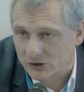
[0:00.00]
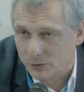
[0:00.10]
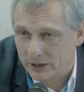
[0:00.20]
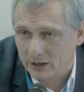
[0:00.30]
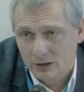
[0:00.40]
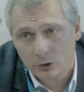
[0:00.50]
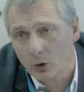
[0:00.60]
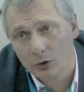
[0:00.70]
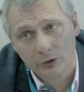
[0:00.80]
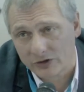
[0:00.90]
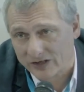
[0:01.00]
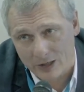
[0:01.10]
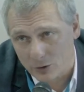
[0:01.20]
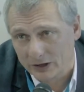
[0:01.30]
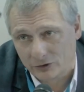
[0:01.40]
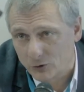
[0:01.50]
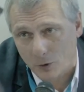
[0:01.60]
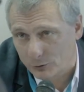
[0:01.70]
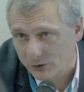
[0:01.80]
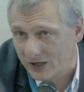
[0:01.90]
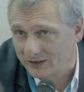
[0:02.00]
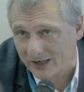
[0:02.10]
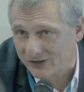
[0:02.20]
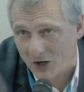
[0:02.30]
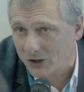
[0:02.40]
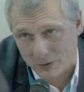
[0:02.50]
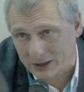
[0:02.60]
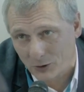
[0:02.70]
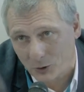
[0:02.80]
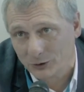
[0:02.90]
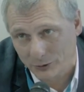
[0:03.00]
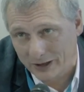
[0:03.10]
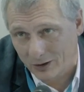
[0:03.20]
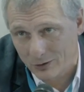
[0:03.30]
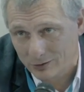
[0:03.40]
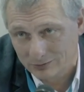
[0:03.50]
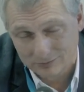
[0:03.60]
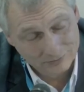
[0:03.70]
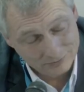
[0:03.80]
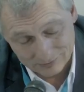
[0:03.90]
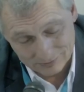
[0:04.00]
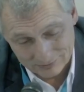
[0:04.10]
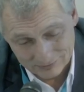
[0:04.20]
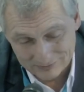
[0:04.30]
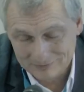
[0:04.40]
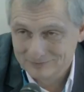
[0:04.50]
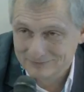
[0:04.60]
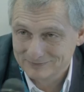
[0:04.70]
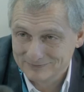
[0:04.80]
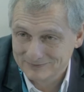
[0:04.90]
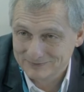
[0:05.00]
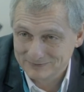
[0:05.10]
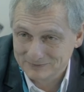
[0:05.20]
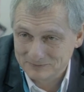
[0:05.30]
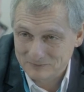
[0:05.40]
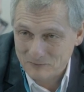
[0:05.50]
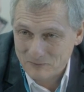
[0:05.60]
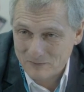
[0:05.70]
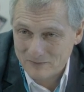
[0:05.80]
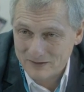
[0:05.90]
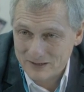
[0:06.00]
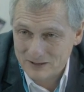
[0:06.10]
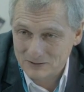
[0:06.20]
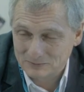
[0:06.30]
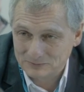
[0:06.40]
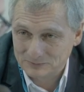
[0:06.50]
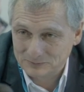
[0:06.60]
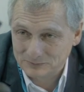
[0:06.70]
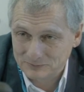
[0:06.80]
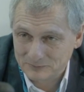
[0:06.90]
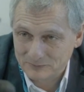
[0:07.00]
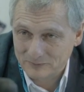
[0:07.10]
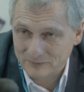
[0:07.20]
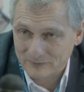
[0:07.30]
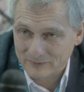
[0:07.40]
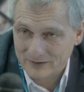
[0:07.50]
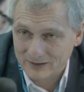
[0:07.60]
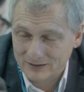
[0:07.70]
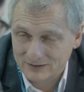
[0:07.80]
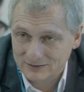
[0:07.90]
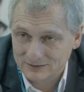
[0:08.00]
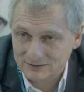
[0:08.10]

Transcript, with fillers: à jouer. Le rôle du salaud est toujours plus intéressant à jouer que le rôle du héros. J'ai vu aussi, euh, en, farfouillant un petit peu dans tout ce